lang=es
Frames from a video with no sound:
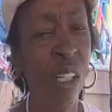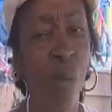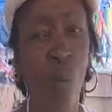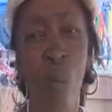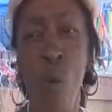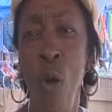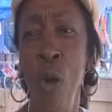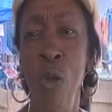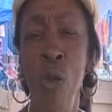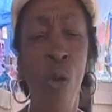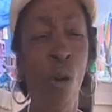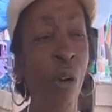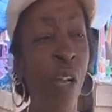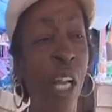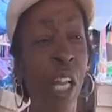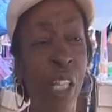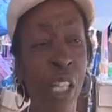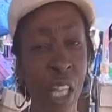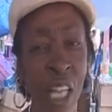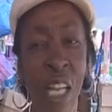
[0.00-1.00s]
Bueno,
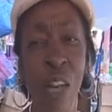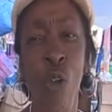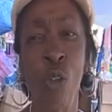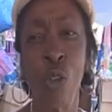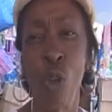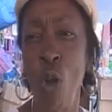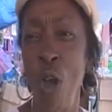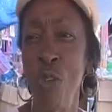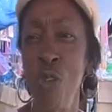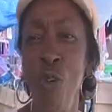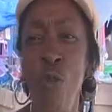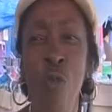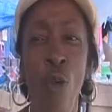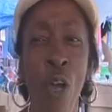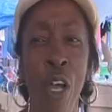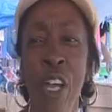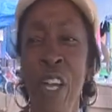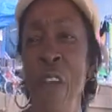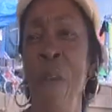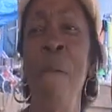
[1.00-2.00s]
el, otro año
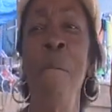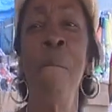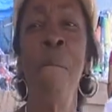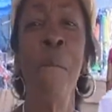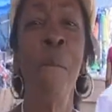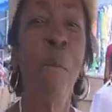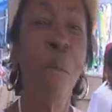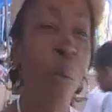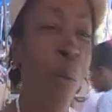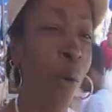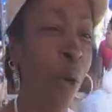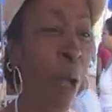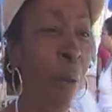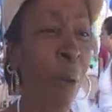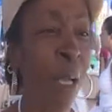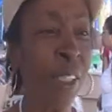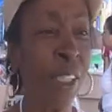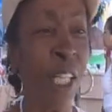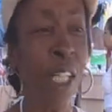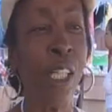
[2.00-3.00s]
fue por la
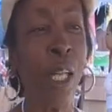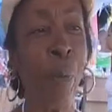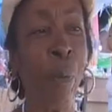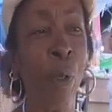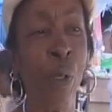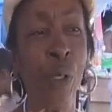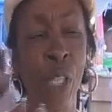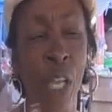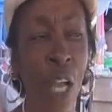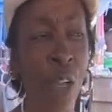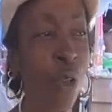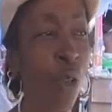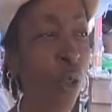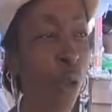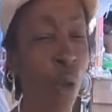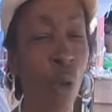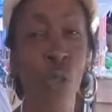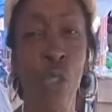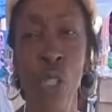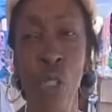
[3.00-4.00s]
maceta, pero este año
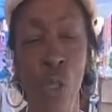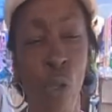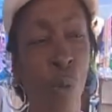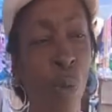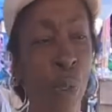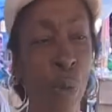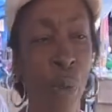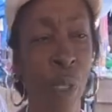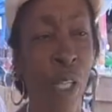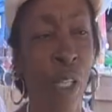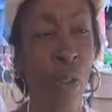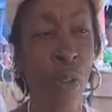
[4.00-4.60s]
no ha sido muy bien,